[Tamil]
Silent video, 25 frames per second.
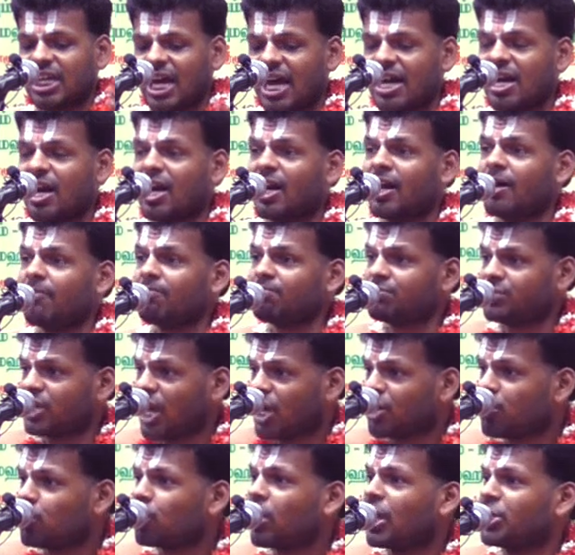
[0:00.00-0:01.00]
சரணம்
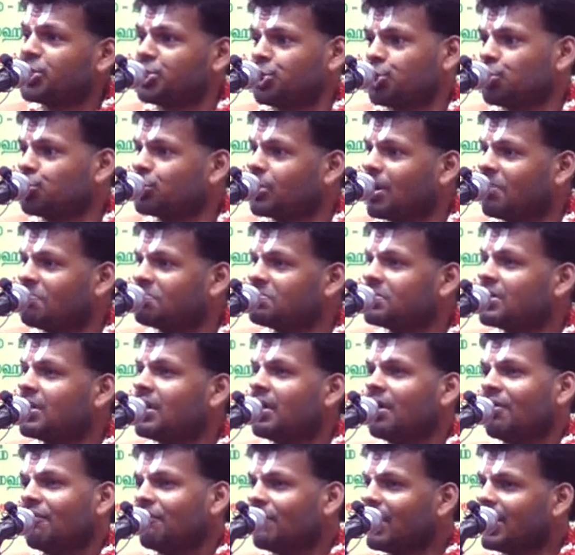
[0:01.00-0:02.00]
எயுர் அச்சுதம்
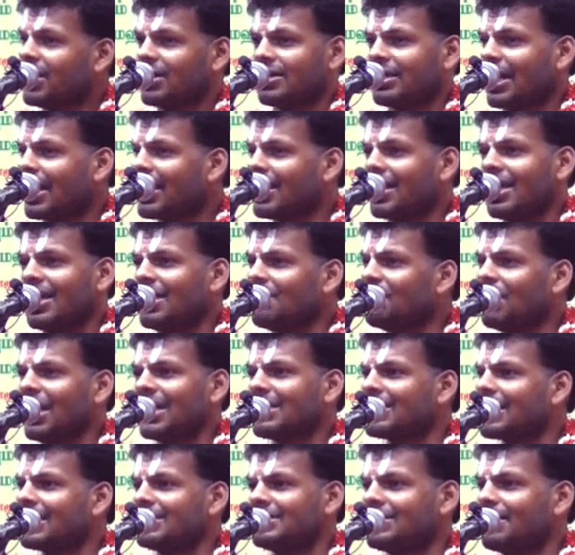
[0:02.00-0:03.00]
வேறு எங்கேயுமே
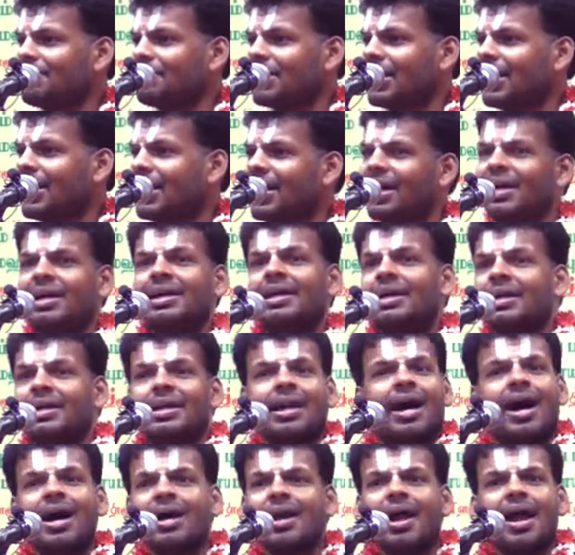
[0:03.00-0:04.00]
தஞ்சம் இல்லை
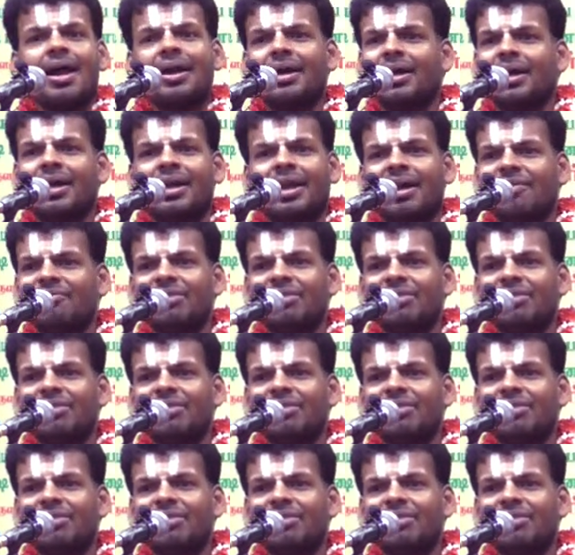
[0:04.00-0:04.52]
நாராயணனை